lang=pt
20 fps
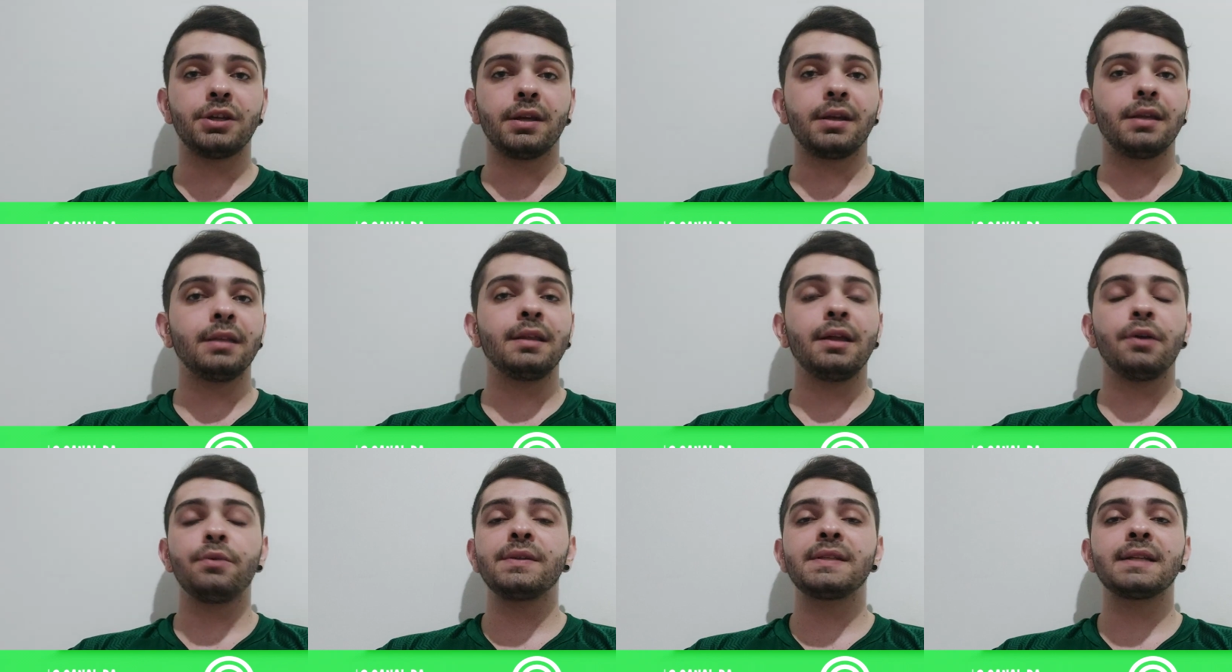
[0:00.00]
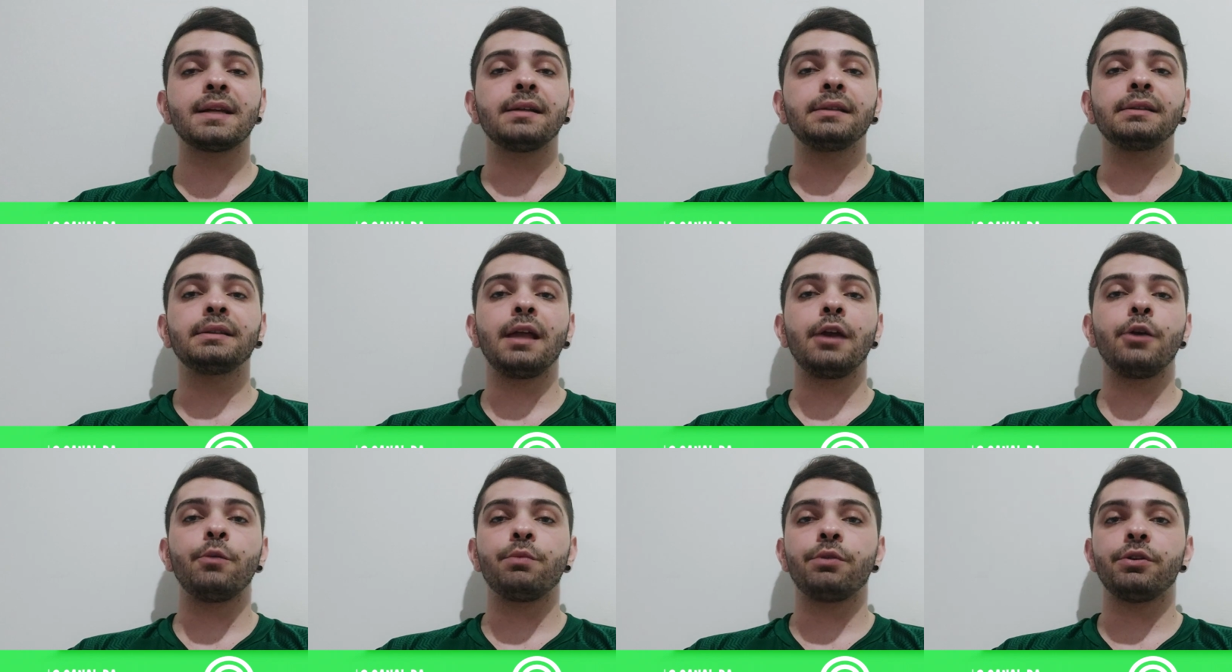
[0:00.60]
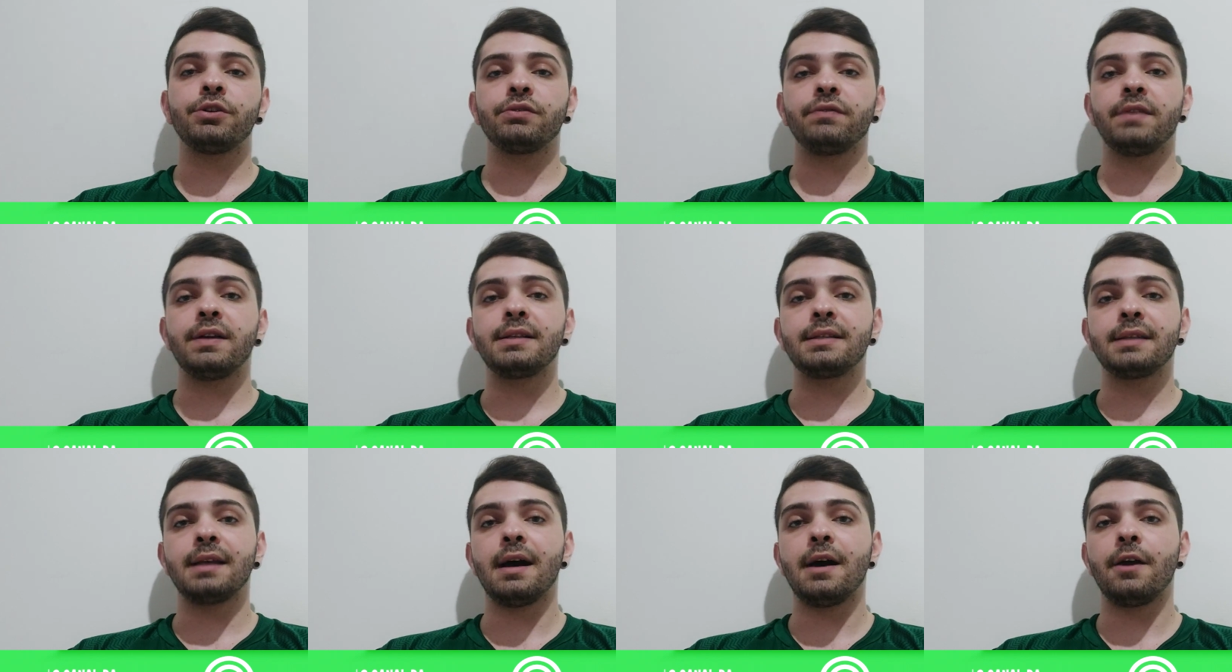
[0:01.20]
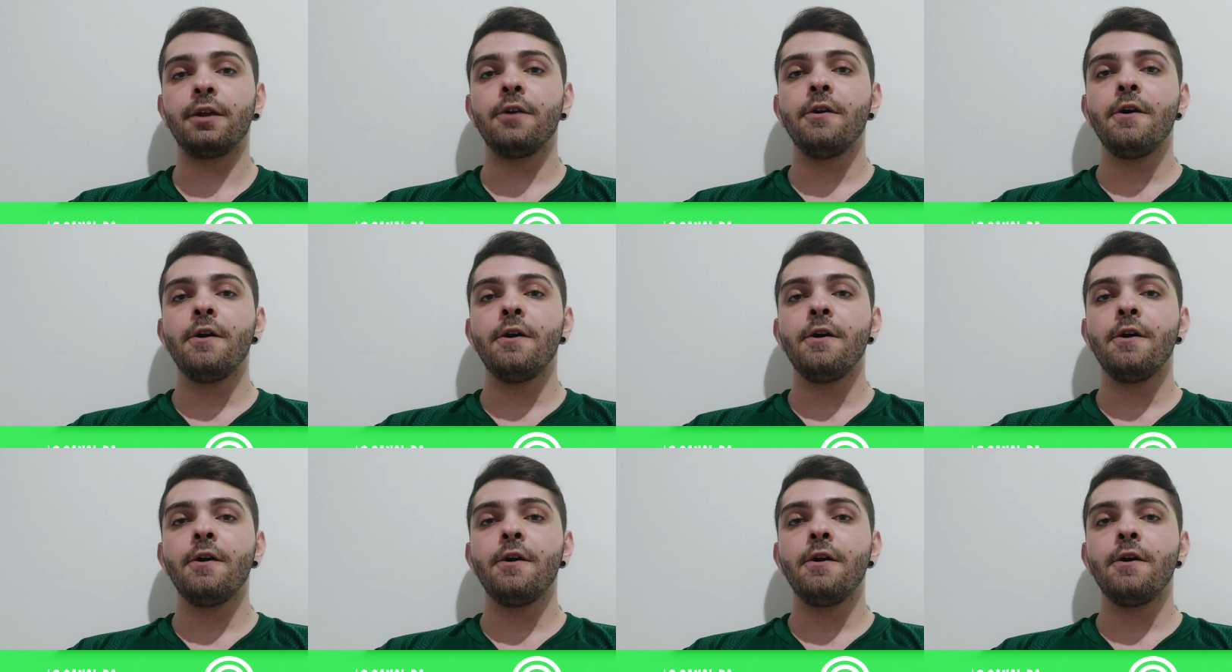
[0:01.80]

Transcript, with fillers: que dê o escanteio para o adversário.